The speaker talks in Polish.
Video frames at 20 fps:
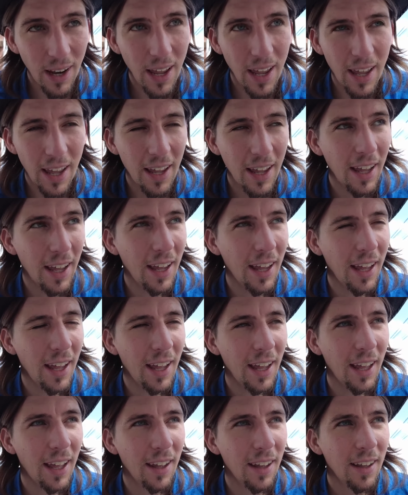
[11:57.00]

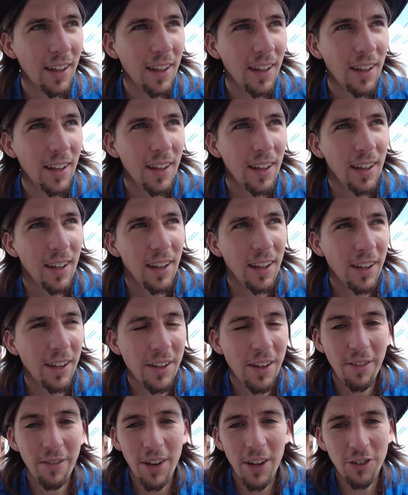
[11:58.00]
Yy i
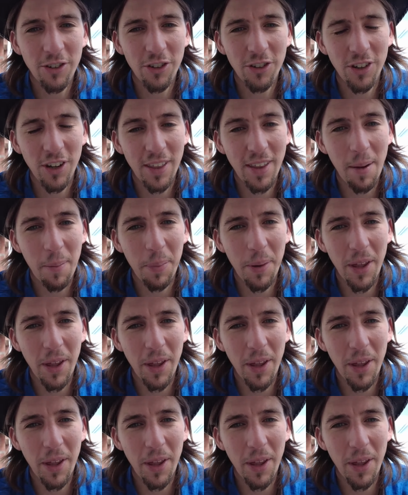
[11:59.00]
nie wierzy się na